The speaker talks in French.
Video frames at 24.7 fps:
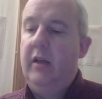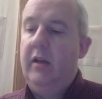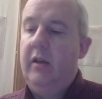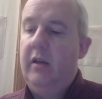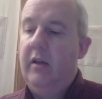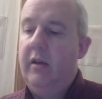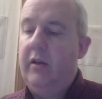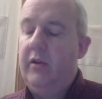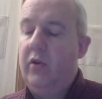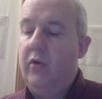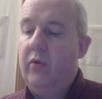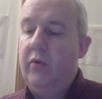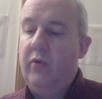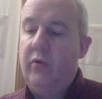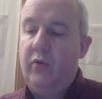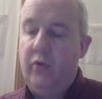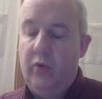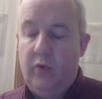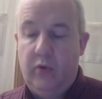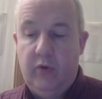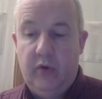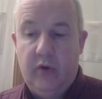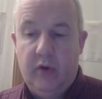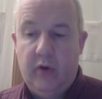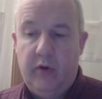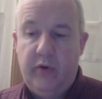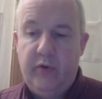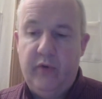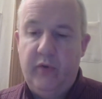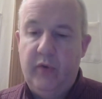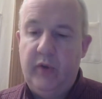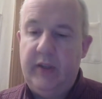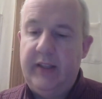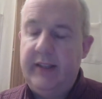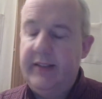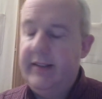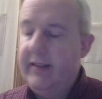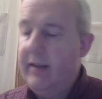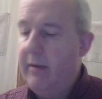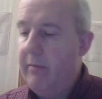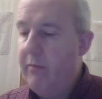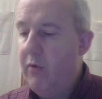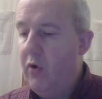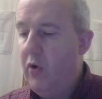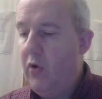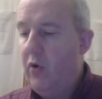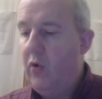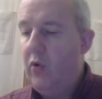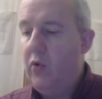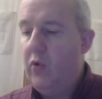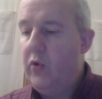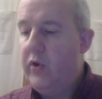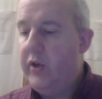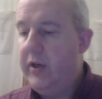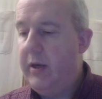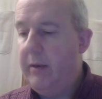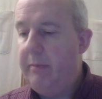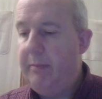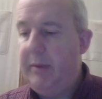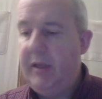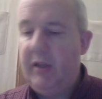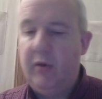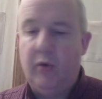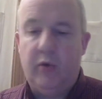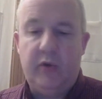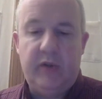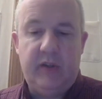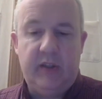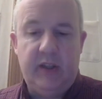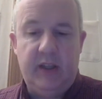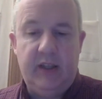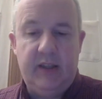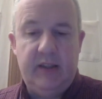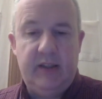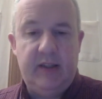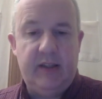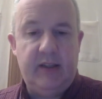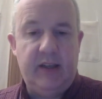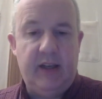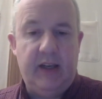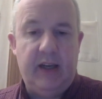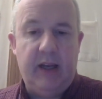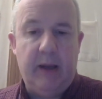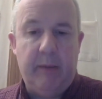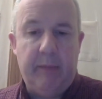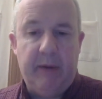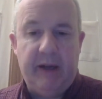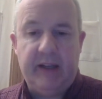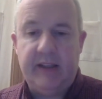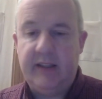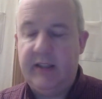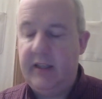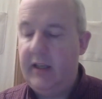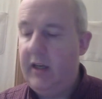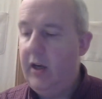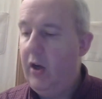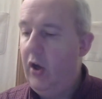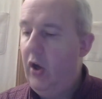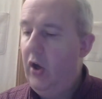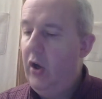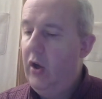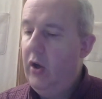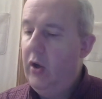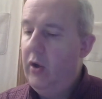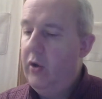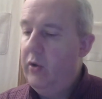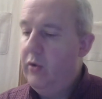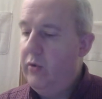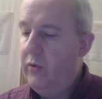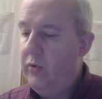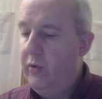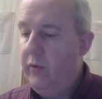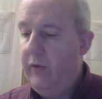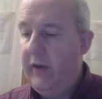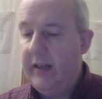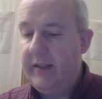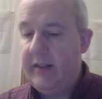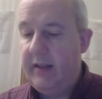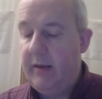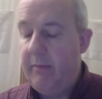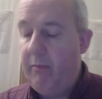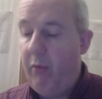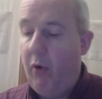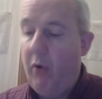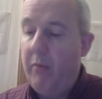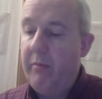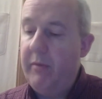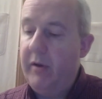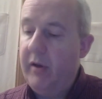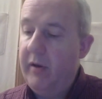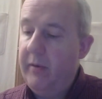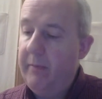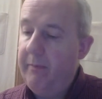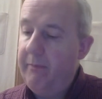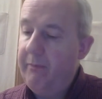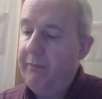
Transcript: euh, donc dans le Nouveau Testament, au chapitre 6 et à partir du verset 1er.